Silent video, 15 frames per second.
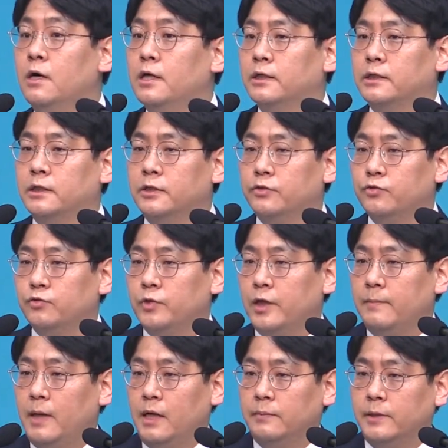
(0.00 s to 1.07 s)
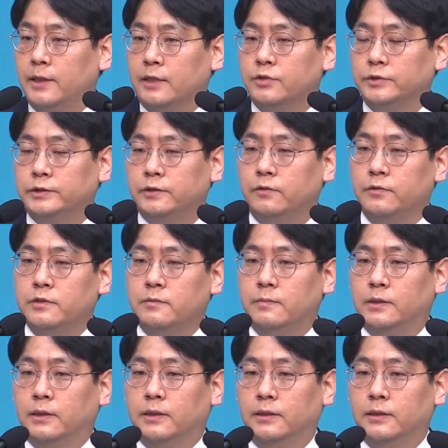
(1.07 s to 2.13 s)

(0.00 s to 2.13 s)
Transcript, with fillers: 긍휼의 마음을 가졌을 것입니다.